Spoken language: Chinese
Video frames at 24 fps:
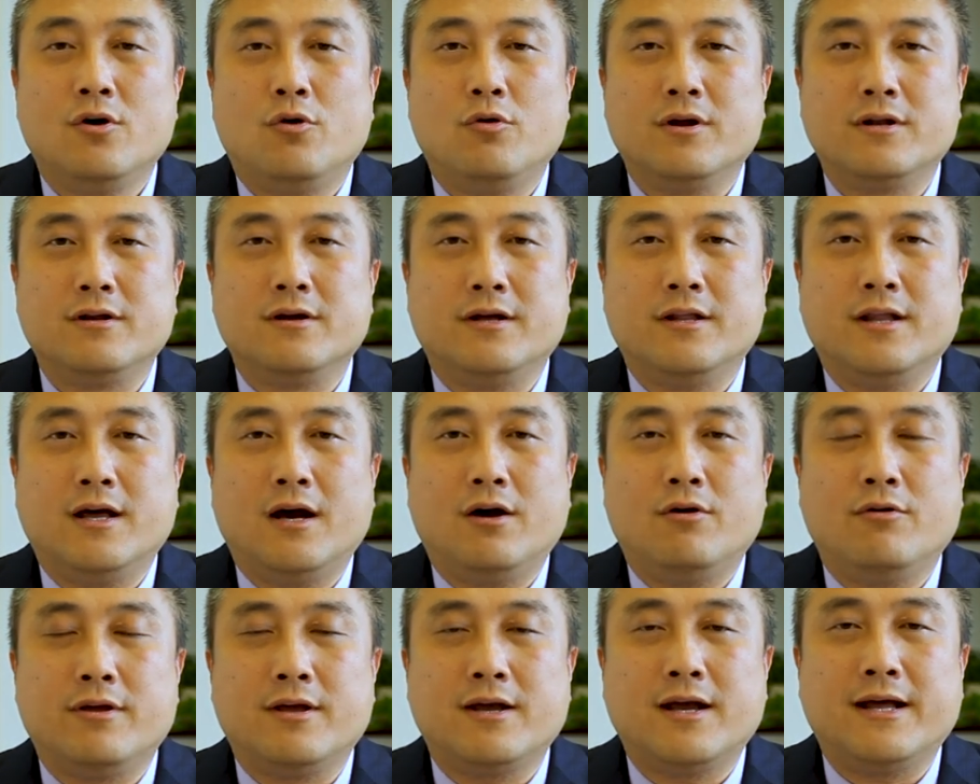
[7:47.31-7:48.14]
或者
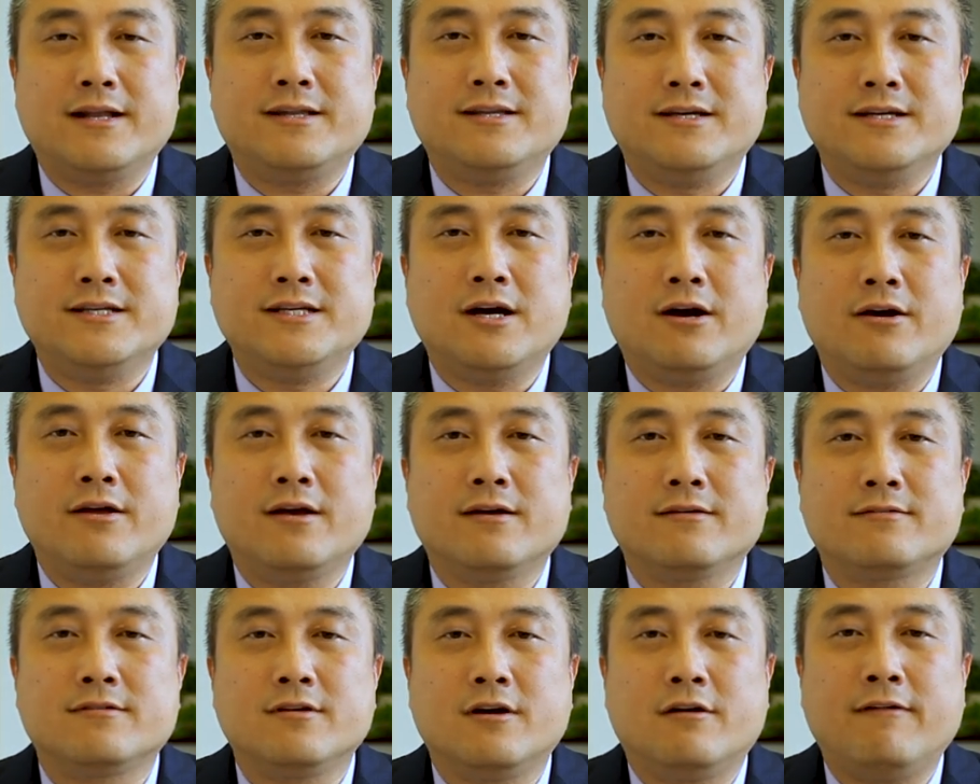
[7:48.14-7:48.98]
呢，我应该提交一
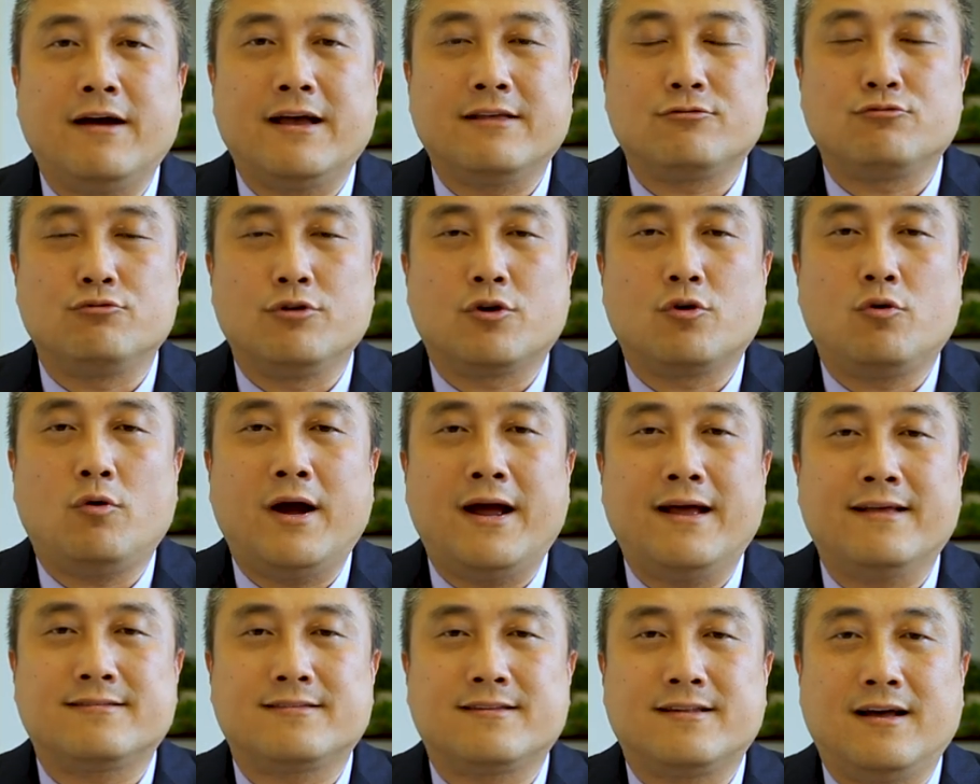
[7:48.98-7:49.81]
个 service
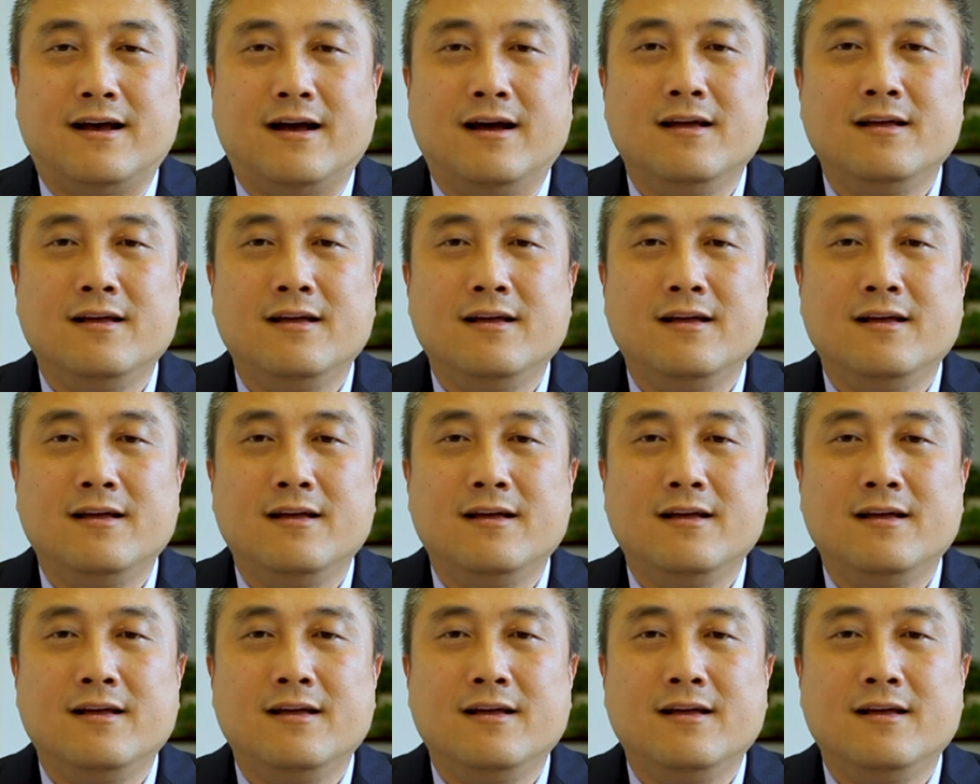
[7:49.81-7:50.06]
request